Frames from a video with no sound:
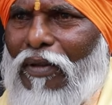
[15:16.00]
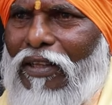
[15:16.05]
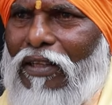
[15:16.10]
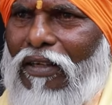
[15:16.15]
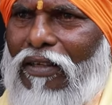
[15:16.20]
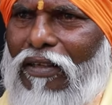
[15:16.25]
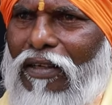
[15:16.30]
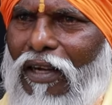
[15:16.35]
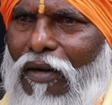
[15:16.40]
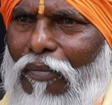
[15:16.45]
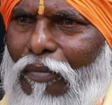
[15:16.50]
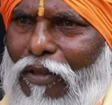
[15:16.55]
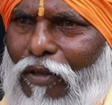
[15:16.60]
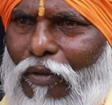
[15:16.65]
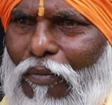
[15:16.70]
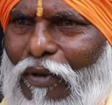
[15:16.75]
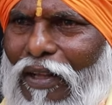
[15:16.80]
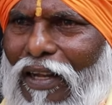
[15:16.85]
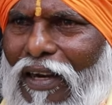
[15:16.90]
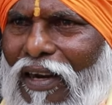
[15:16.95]
எண்பத்தெட்டு
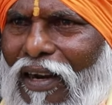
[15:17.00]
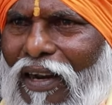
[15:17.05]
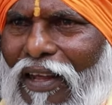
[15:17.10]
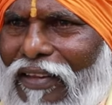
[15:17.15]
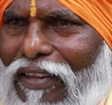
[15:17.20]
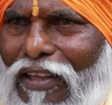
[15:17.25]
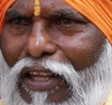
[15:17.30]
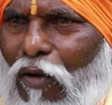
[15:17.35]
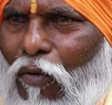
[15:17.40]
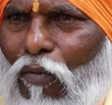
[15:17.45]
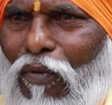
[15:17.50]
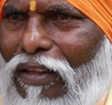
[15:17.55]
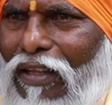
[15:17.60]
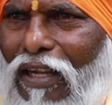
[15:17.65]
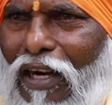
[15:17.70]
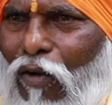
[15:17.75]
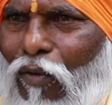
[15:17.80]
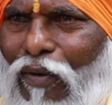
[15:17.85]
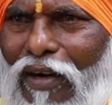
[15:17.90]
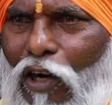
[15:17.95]
எண்பத்தொம்பதுலாம் இந்த
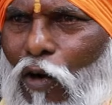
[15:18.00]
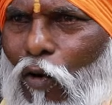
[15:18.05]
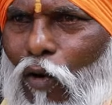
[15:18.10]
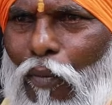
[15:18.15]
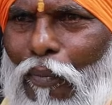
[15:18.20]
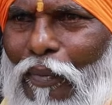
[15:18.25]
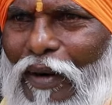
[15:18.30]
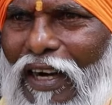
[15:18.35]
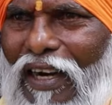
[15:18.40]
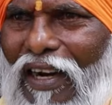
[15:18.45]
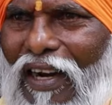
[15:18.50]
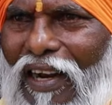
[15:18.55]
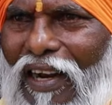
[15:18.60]
இந்த அளவுக்கு டெவலப்மெண்ட்